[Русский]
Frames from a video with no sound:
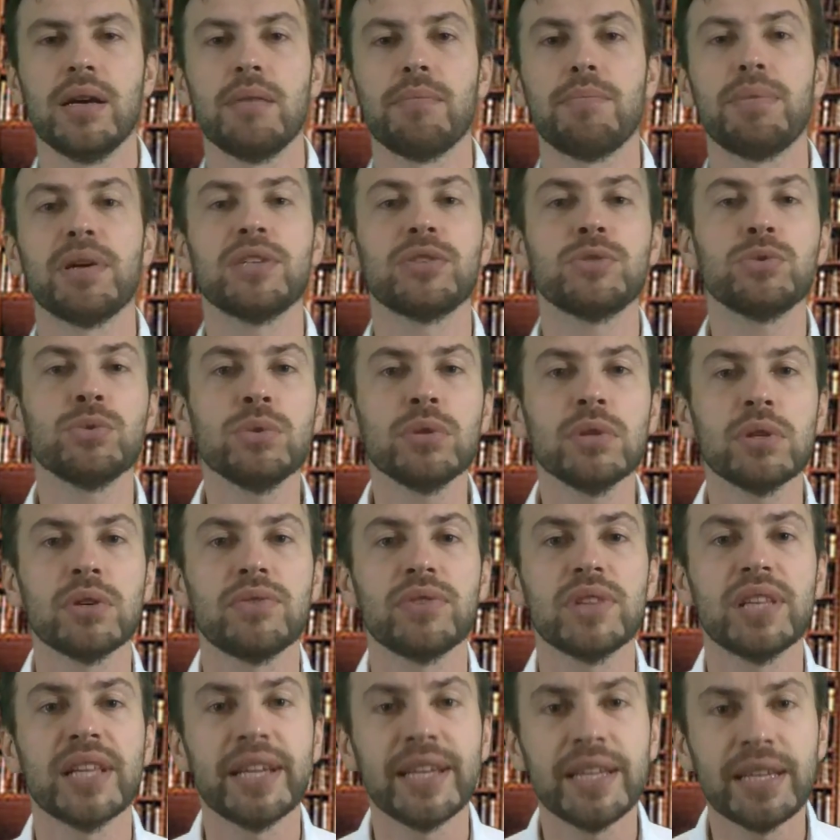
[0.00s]
Посол
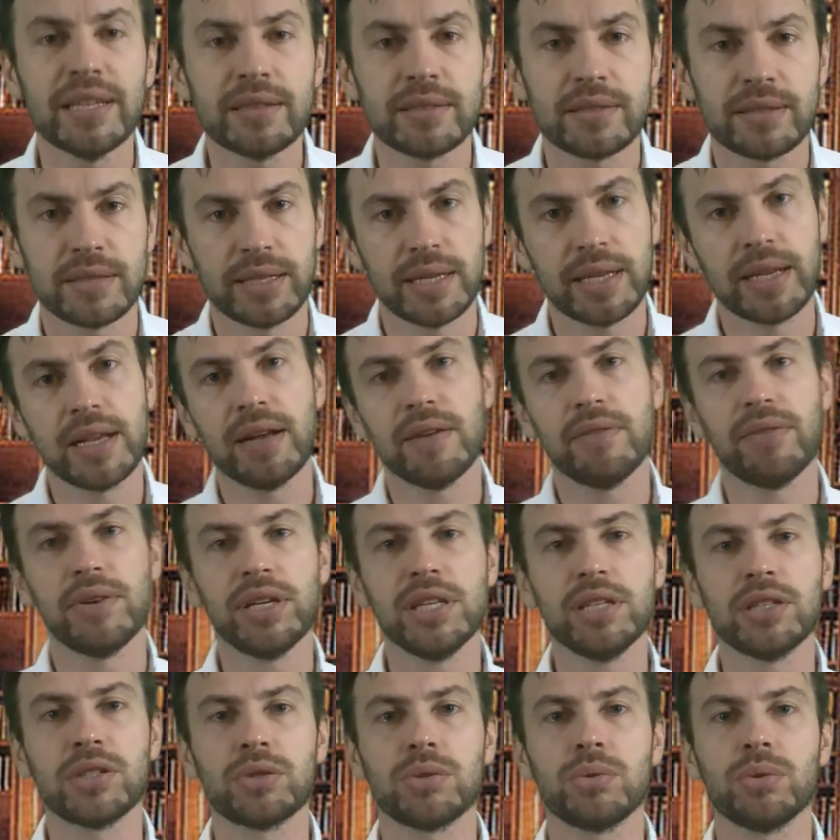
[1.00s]
Флоренции
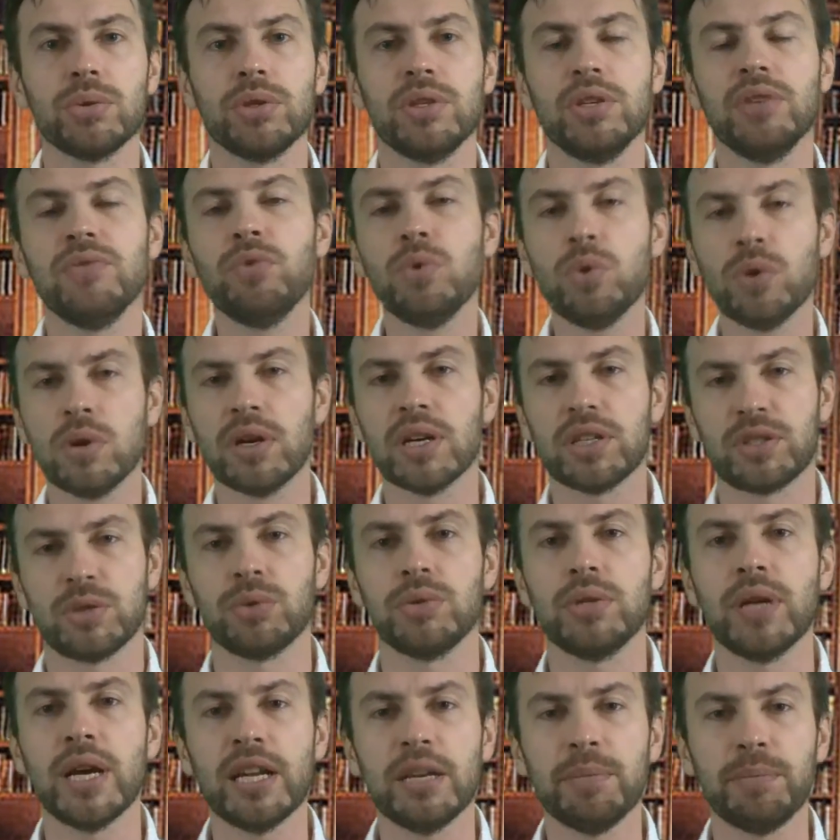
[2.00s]
говорит, что его
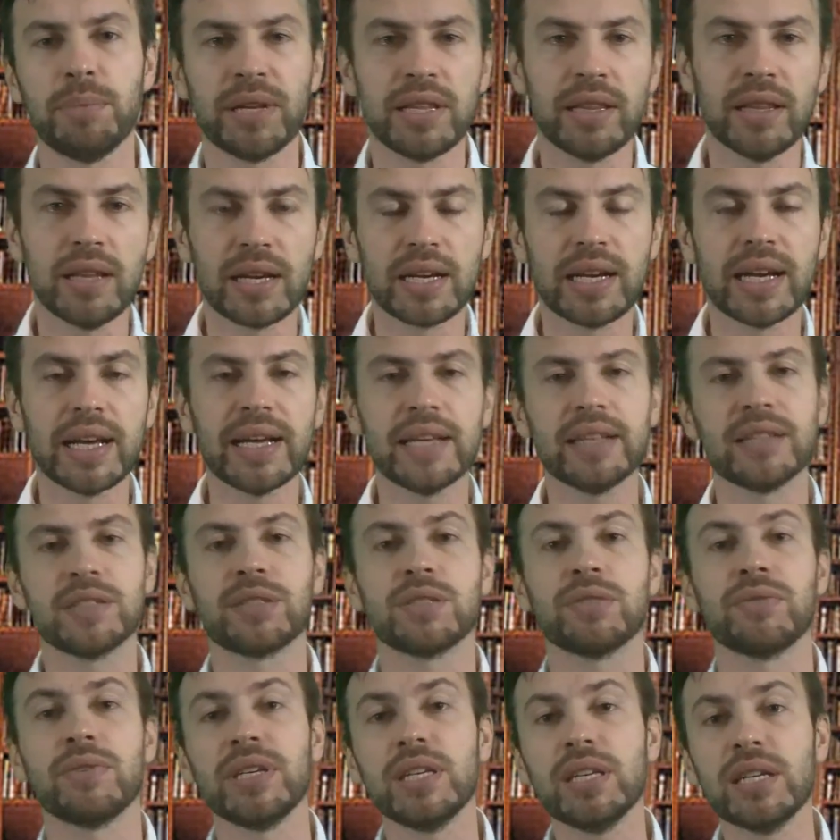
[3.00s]
государь предлагает
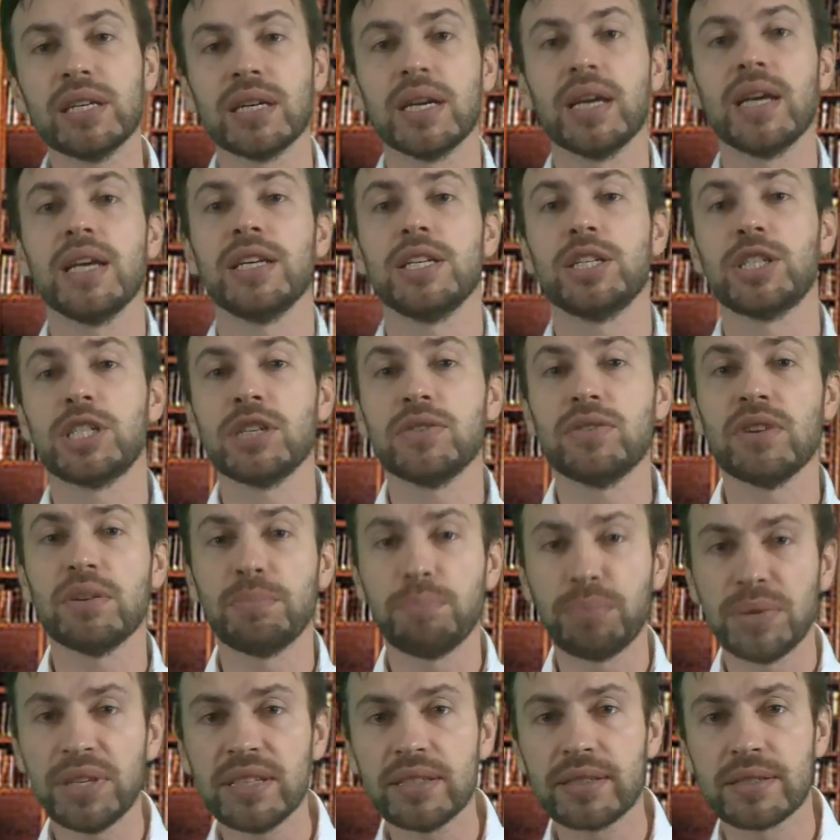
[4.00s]
своих
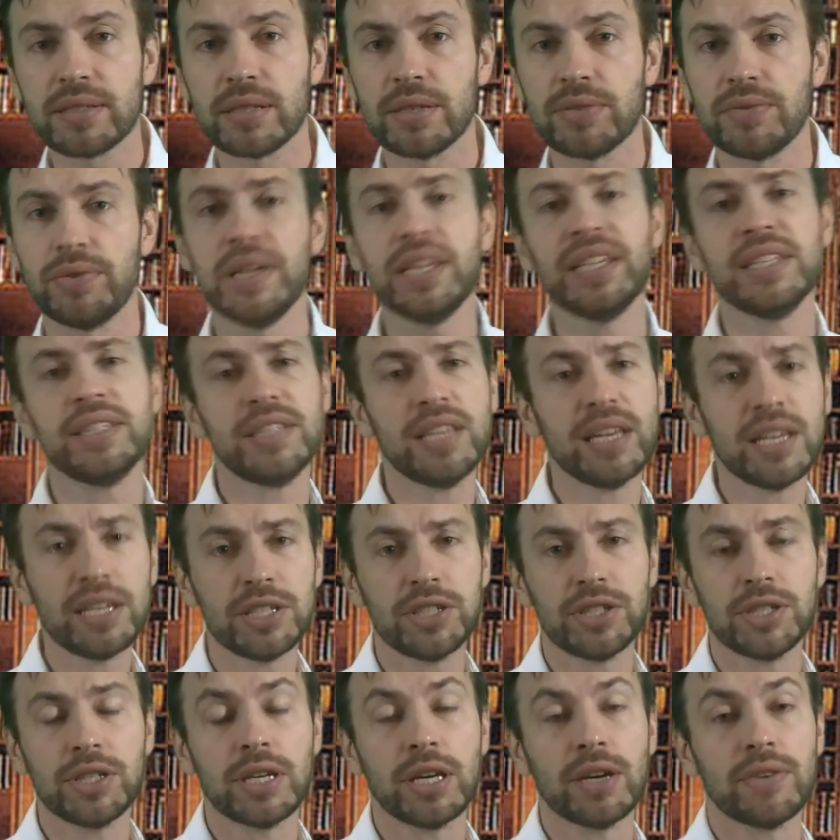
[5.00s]
живописцев,
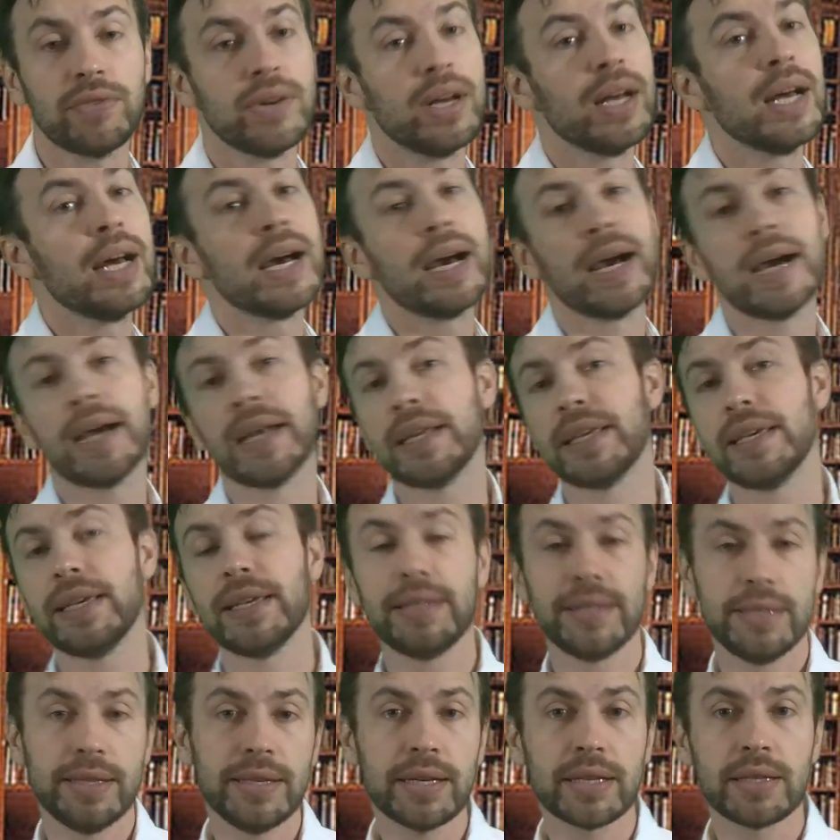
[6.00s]
литейщиков,
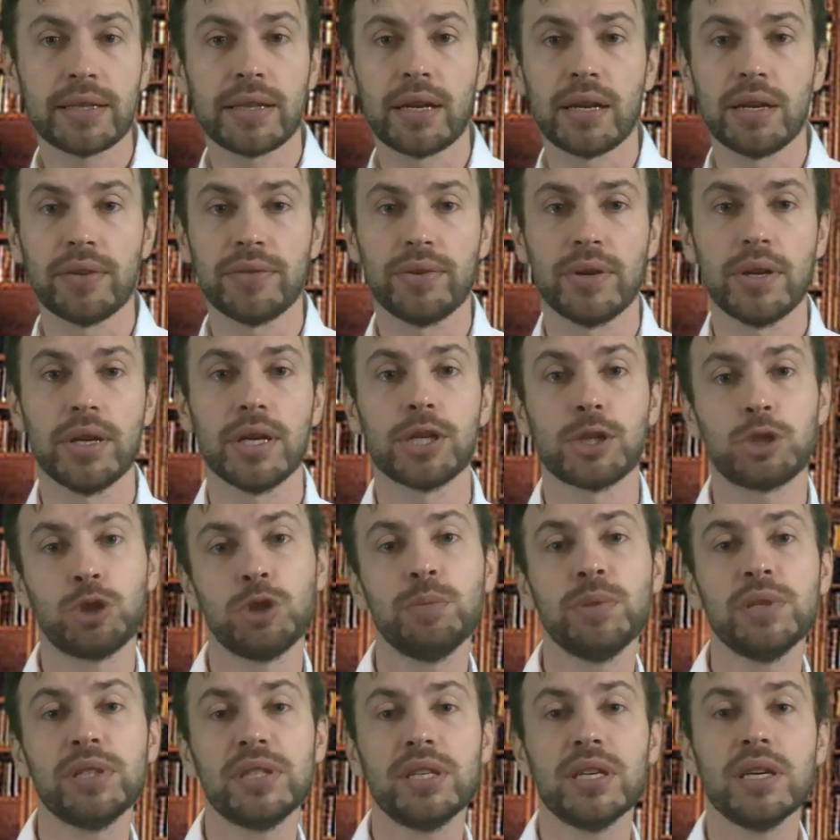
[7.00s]
архитекторов,
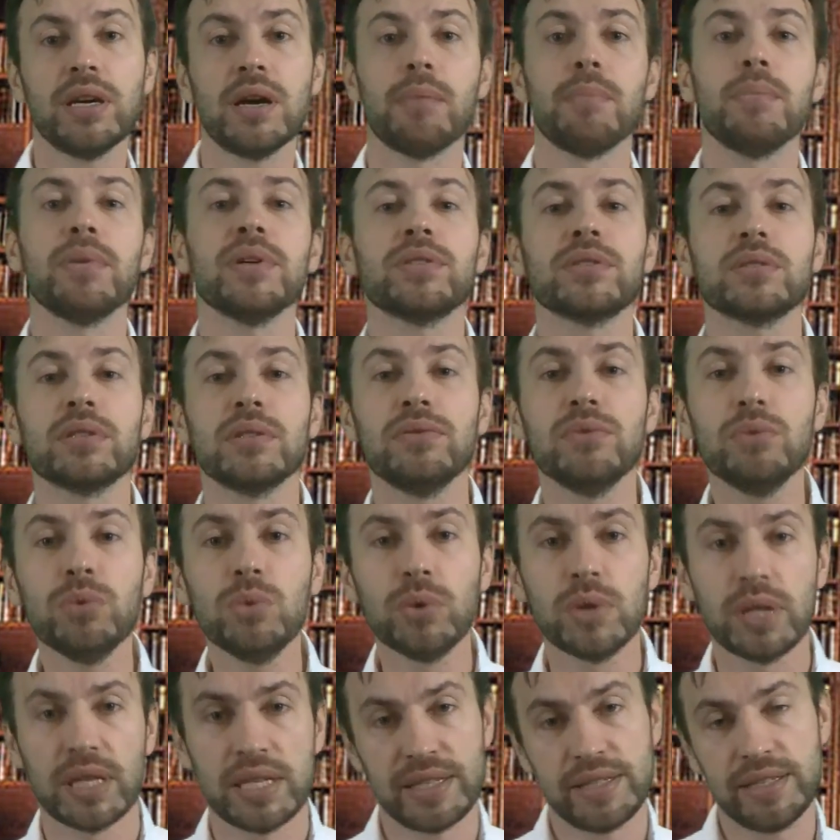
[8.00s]
чтобы те
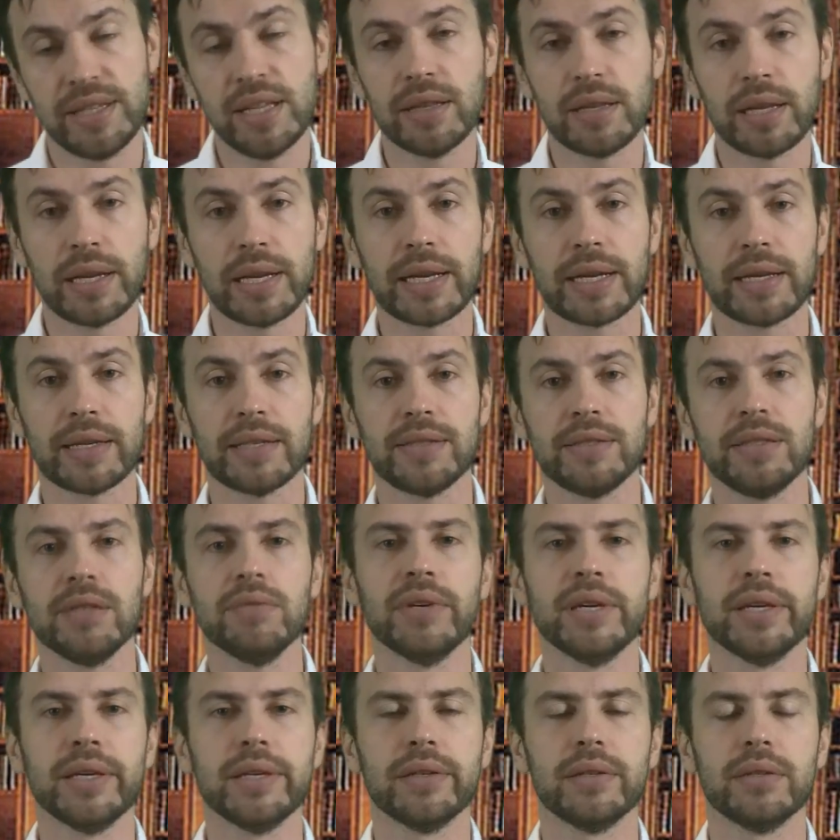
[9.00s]
Москву сделали
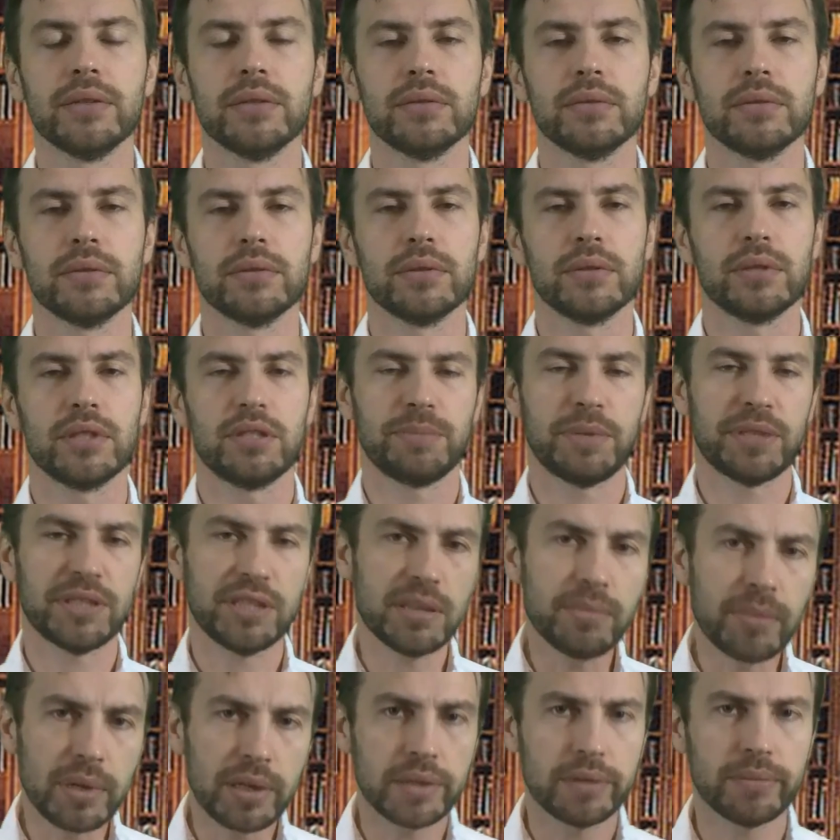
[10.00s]
красивой.
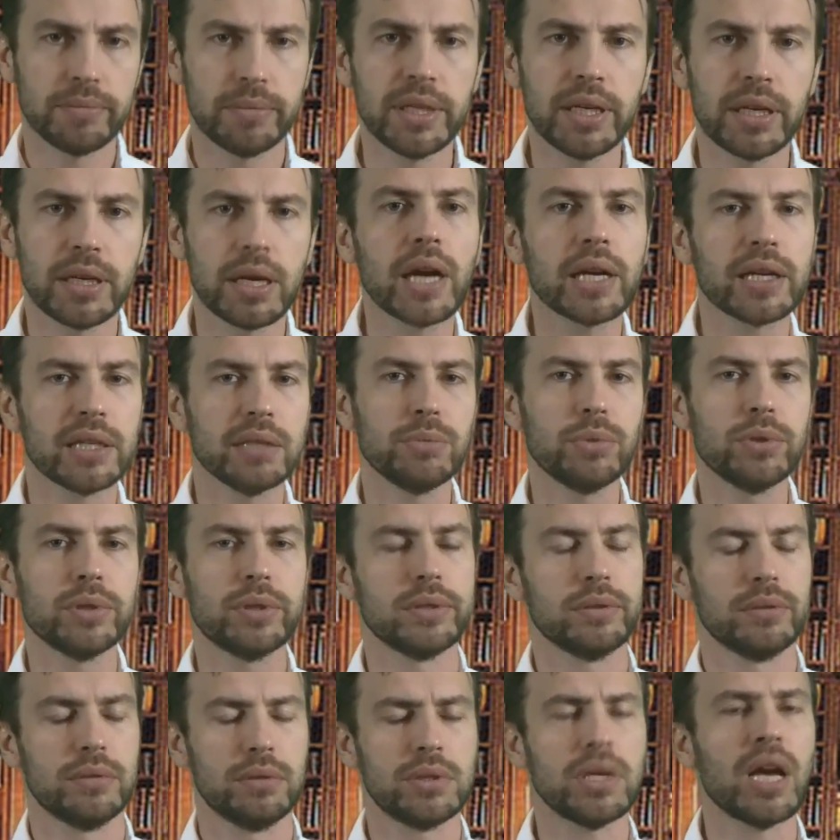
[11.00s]
Спасибо, мы
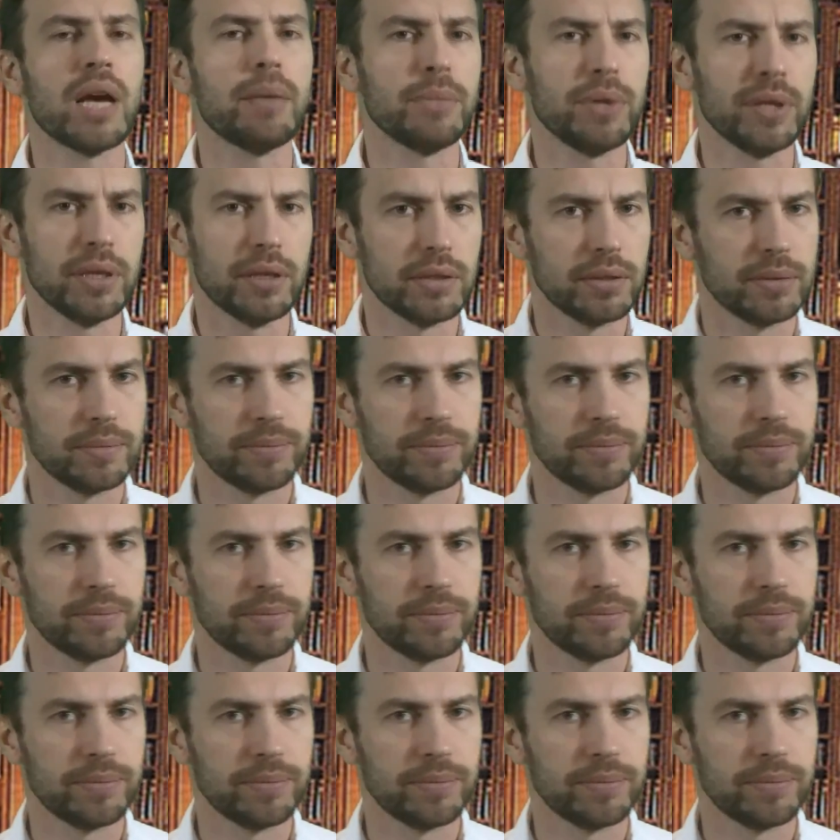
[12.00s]
как-нибудь сами.